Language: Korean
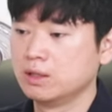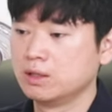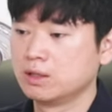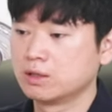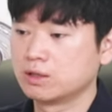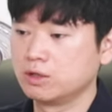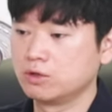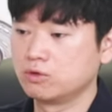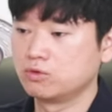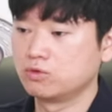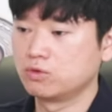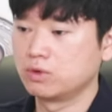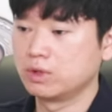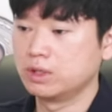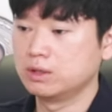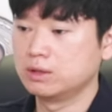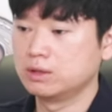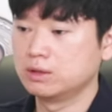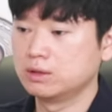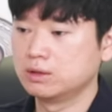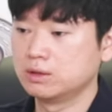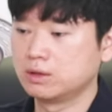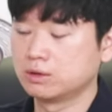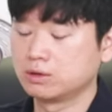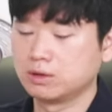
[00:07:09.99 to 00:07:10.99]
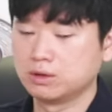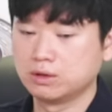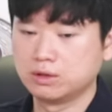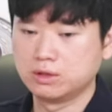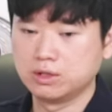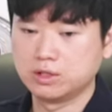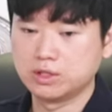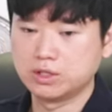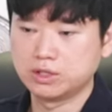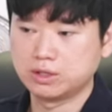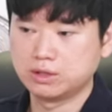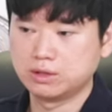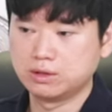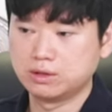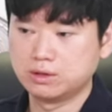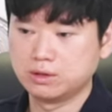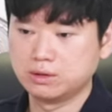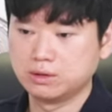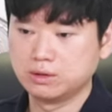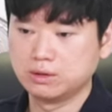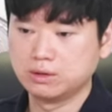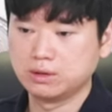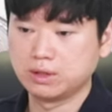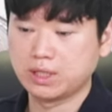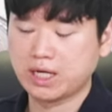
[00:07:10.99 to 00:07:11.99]
결국에는 어떤
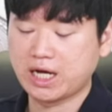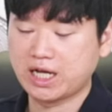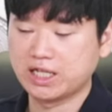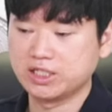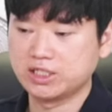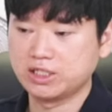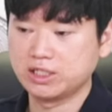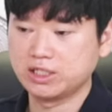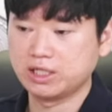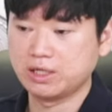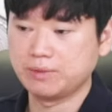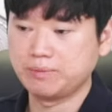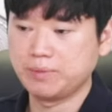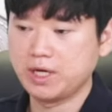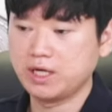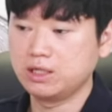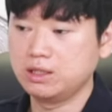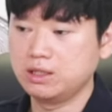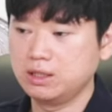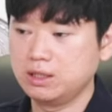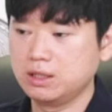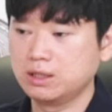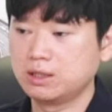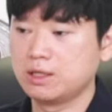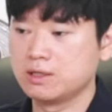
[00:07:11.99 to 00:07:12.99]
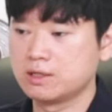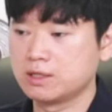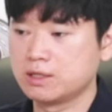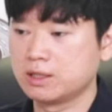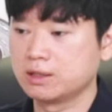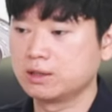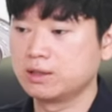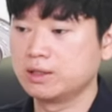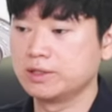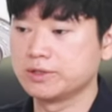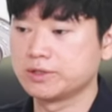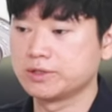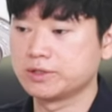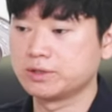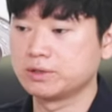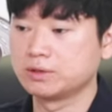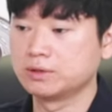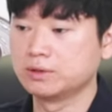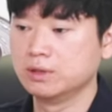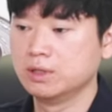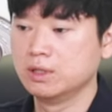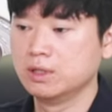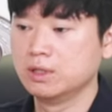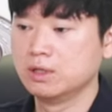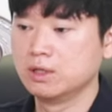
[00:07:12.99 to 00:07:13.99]
특정 가치에 패깅이 된
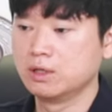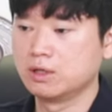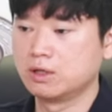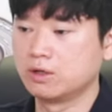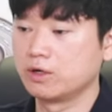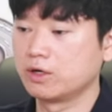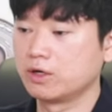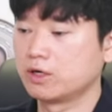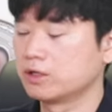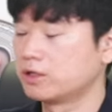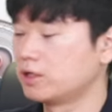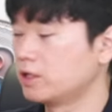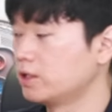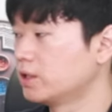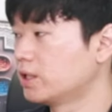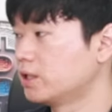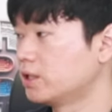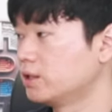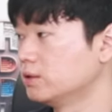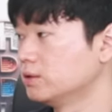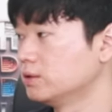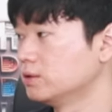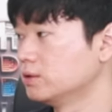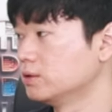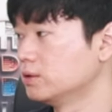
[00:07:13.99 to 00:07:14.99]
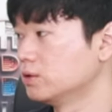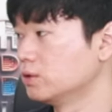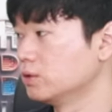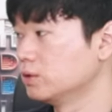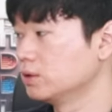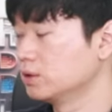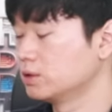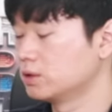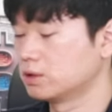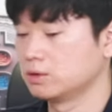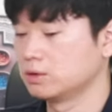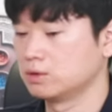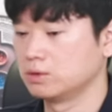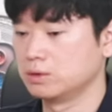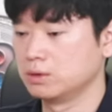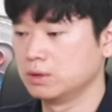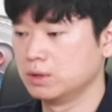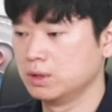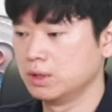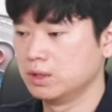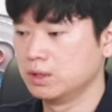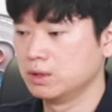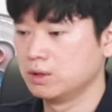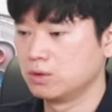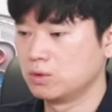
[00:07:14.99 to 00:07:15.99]
상태에서 거래가 된다는 그런
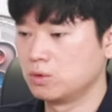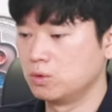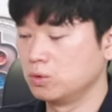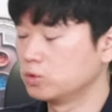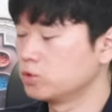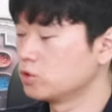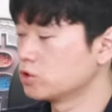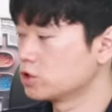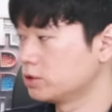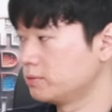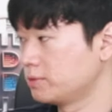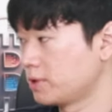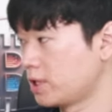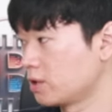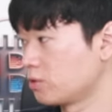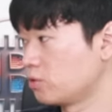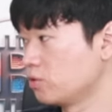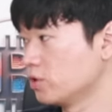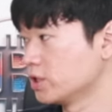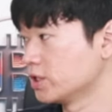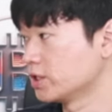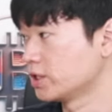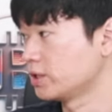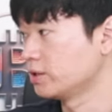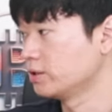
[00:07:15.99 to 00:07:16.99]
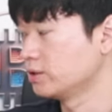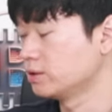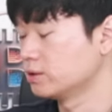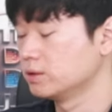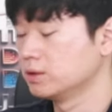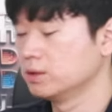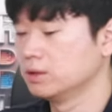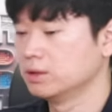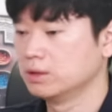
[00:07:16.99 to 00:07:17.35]
공통점을 갖고 있잖아요.